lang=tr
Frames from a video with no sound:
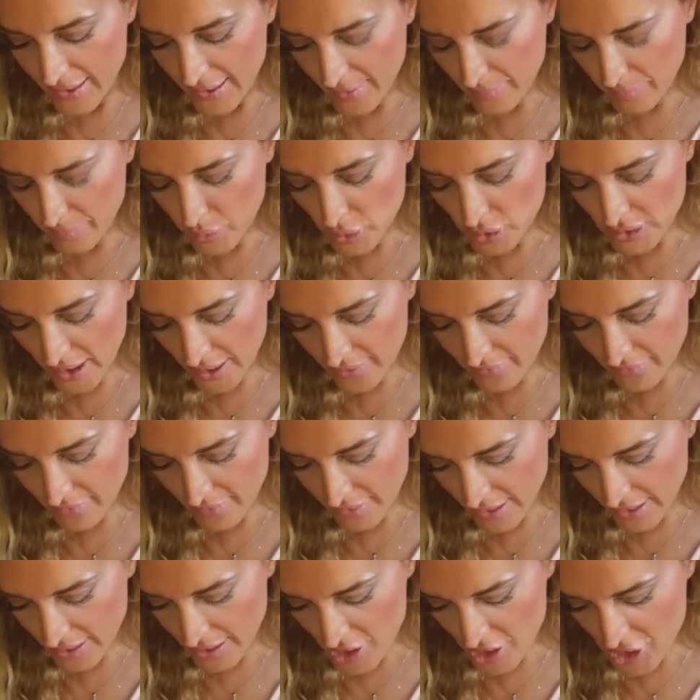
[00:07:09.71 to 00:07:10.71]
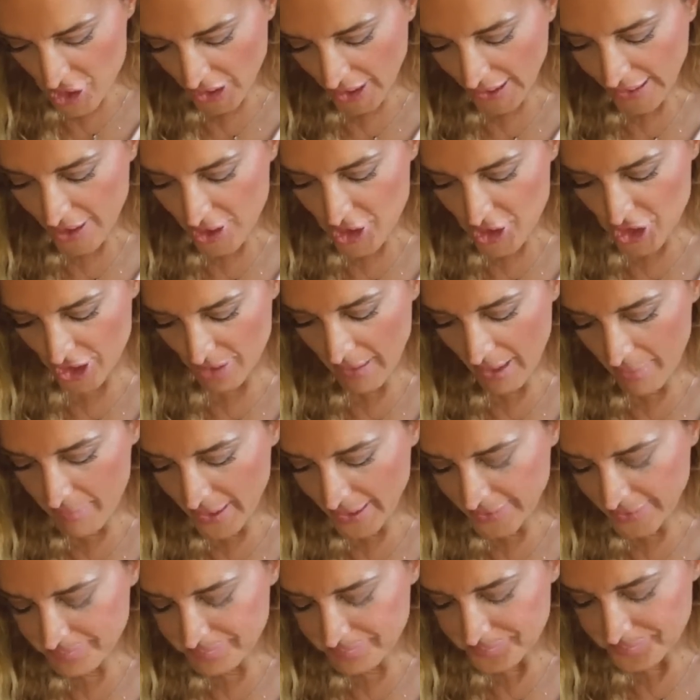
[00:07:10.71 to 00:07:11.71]
E, buradan e, şeye geçeyim
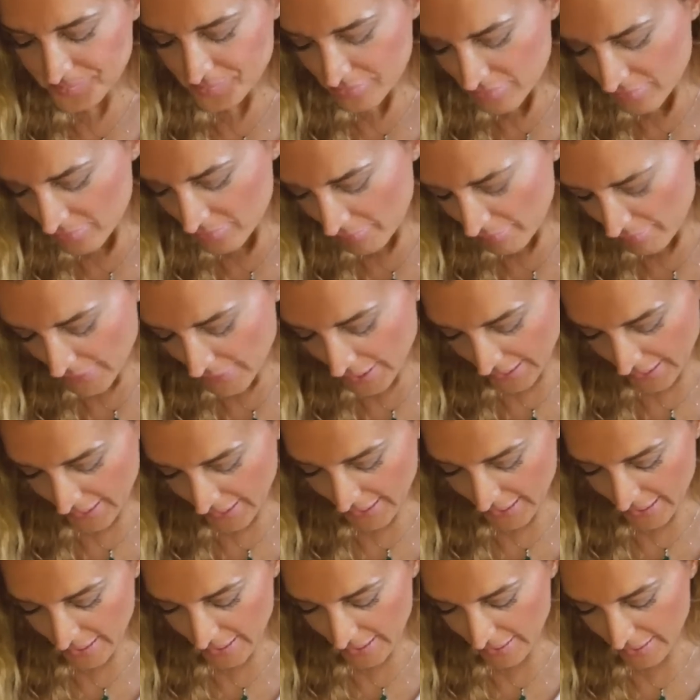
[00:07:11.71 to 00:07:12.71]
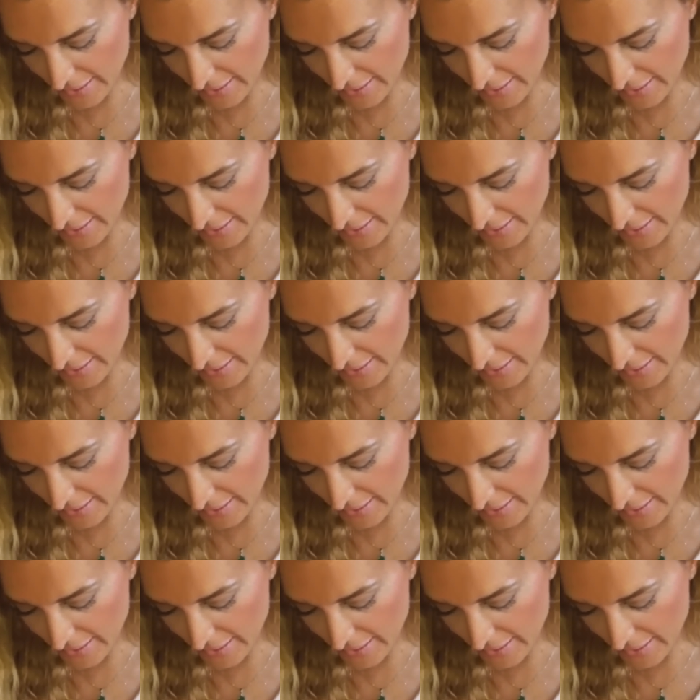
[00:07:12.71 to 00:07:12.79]
hemen e,